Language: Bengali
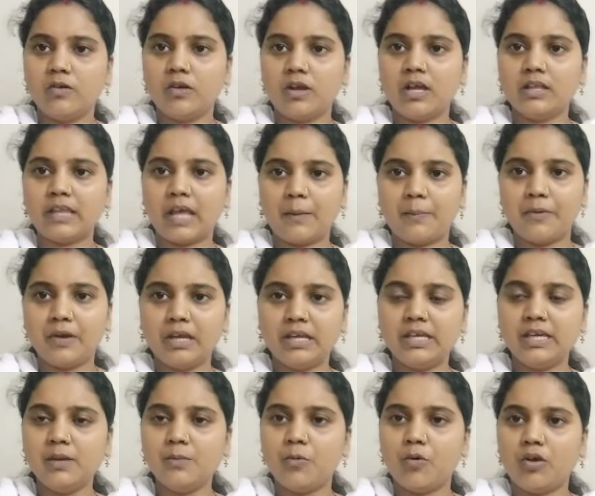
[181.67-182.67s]
পেলো না তারপরে
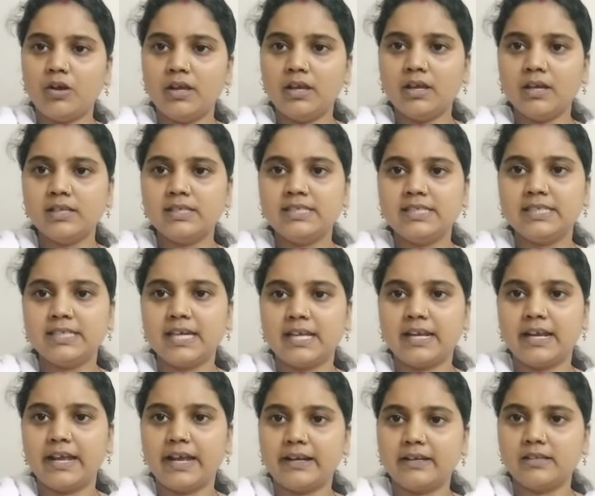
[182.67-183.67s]
কি বলে
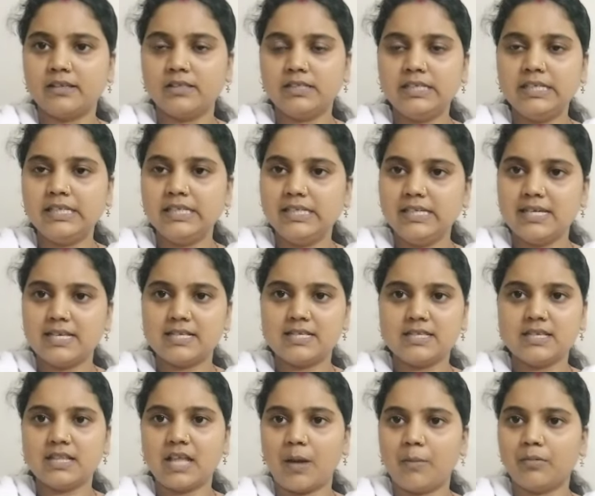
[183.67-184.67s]
চিকেনের এক কি নিয়ে
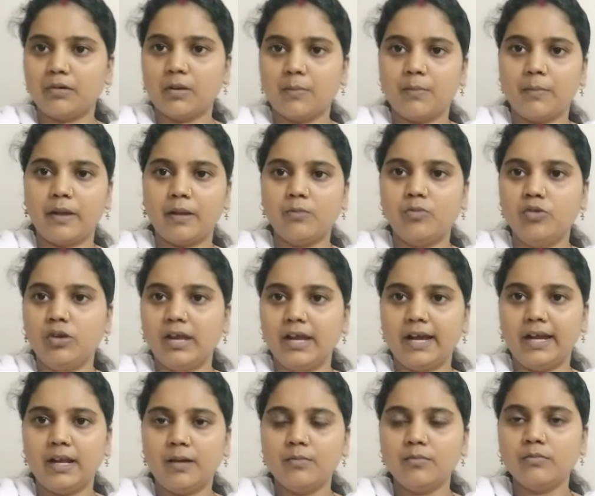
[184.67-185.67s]
এসছে নামটা আমি ভুলে
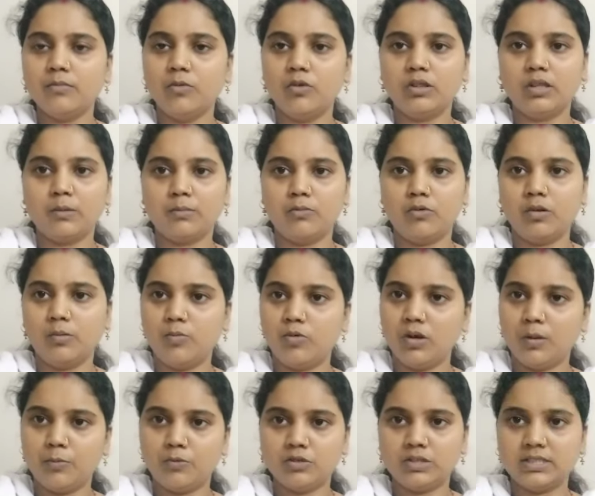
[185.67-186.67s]
গেলাম বলতে মনে
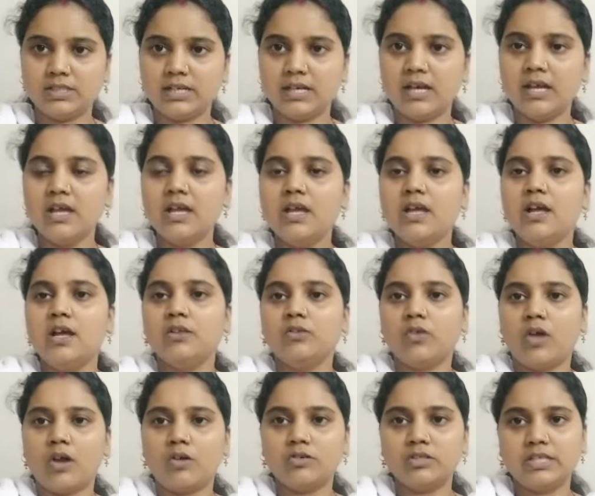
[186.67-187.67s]
মনে পড়ছে না তো
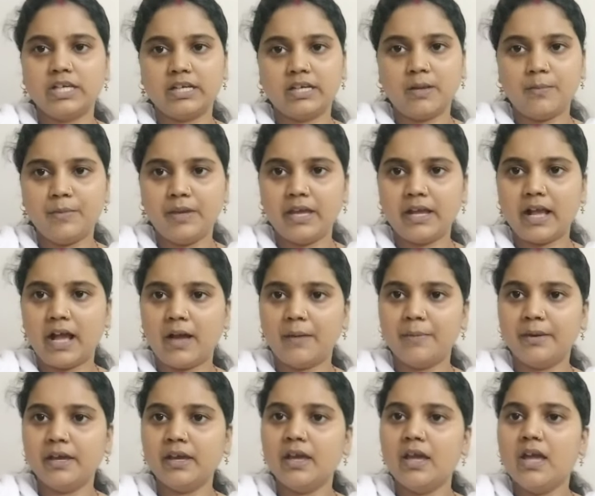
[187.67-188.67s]
এখন সেটা মেয়ে
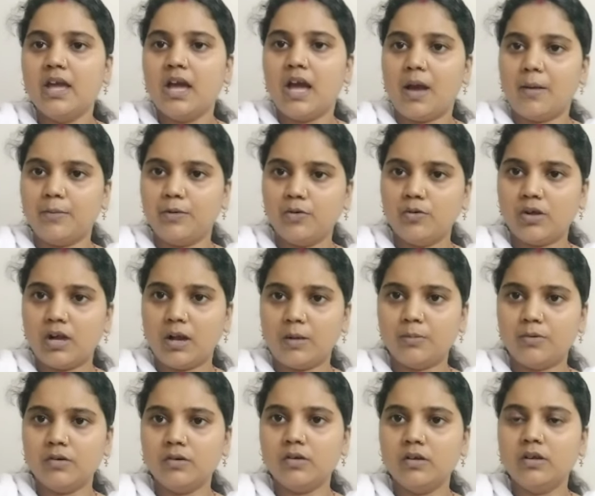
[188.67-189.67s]
খাবে আমিও
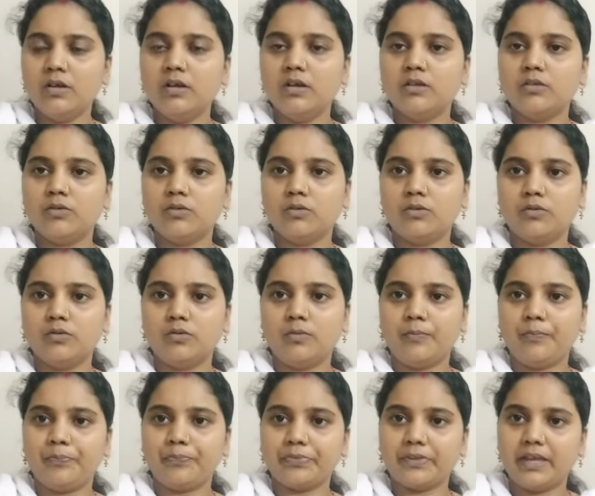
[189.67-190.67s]
খাবো তো
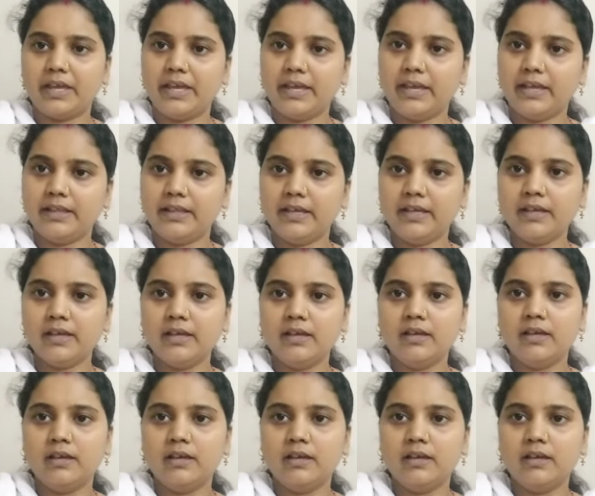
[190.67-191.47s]
খেয়ে দে